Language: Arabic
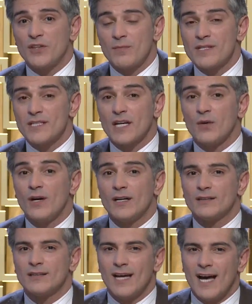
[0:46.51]
ثمان
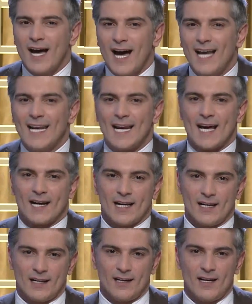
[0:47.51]
سنوات على الاقل.